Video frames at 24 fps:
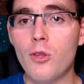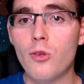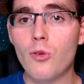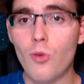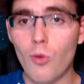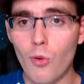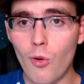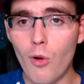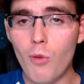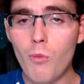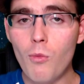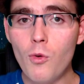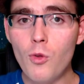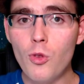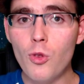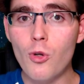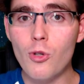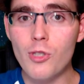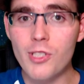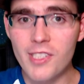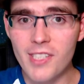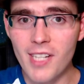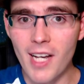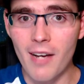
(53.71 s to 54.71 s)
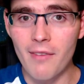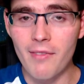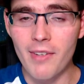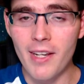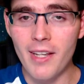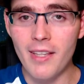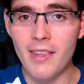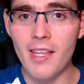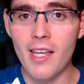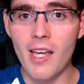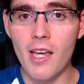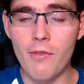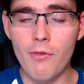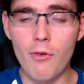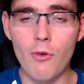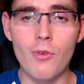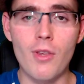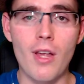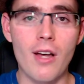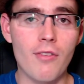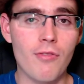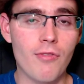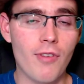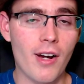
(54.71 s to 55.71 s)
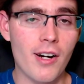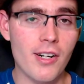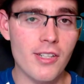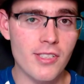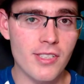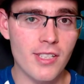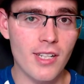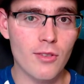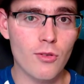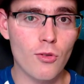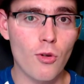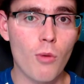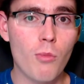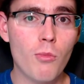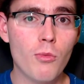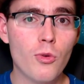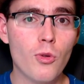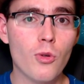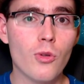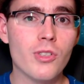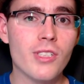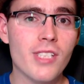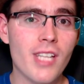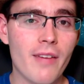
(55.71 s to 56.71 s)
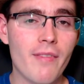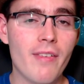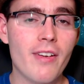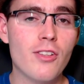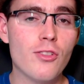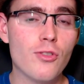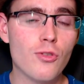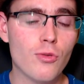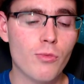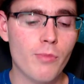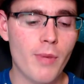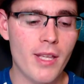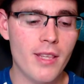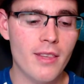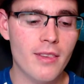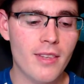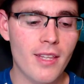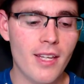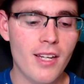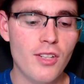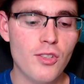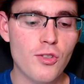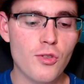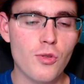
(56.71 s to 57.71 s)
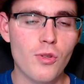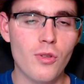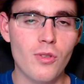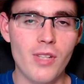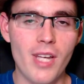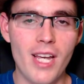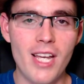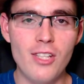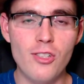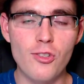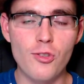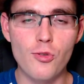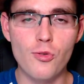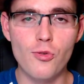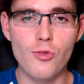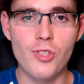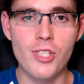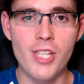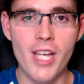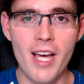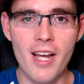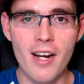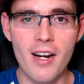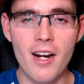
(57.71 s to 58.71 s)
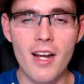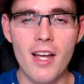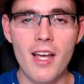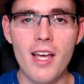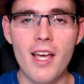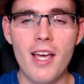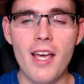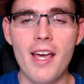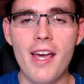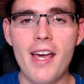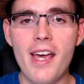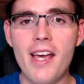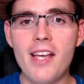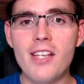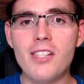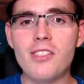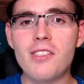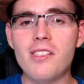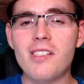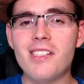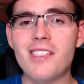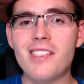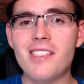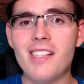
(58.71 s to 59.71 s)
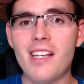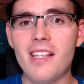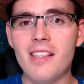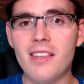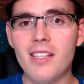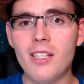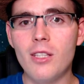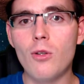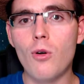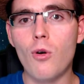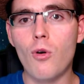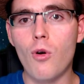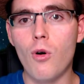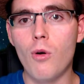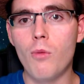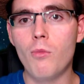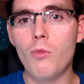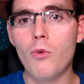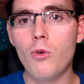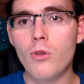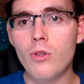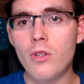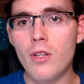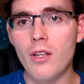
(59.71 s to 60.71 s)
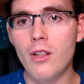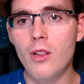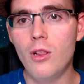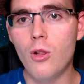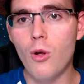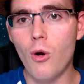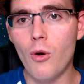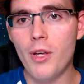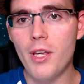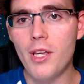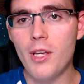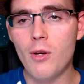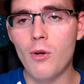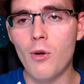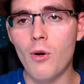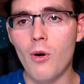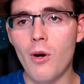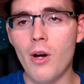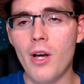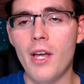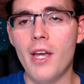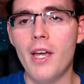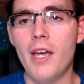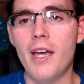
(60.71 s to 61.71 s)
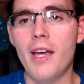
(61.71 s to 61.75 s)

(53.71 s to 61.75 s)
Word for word: Todo el mundo sabe de que fue una farsa, todo el mundo sabe en su mente, en su, en su ser, es sentido común, lógico.